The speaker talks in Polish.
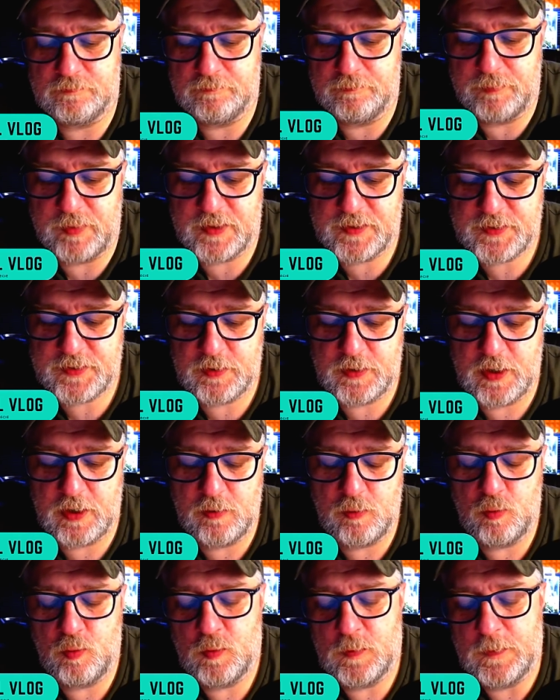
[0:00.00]

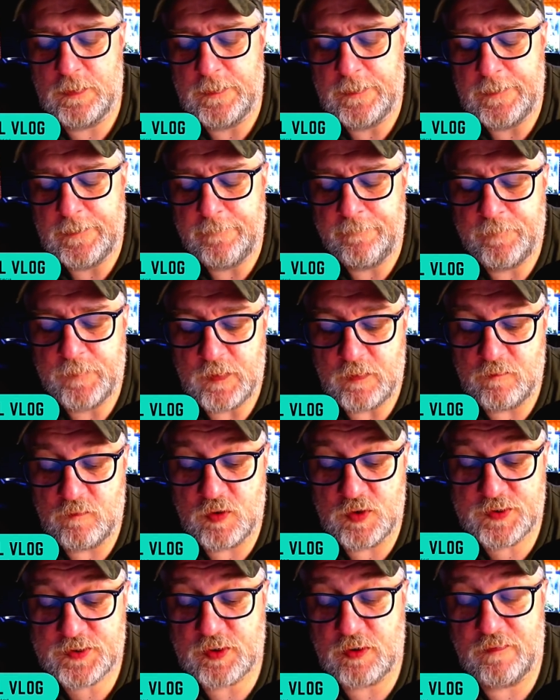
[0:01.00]
personelu
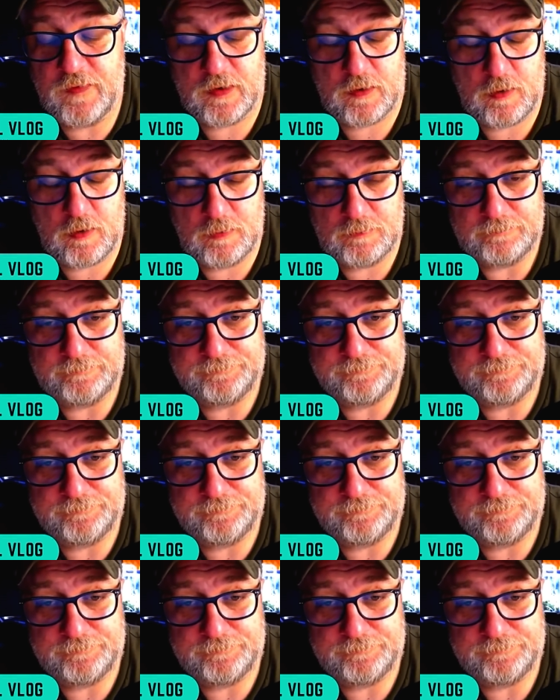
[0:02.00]
wojskowego.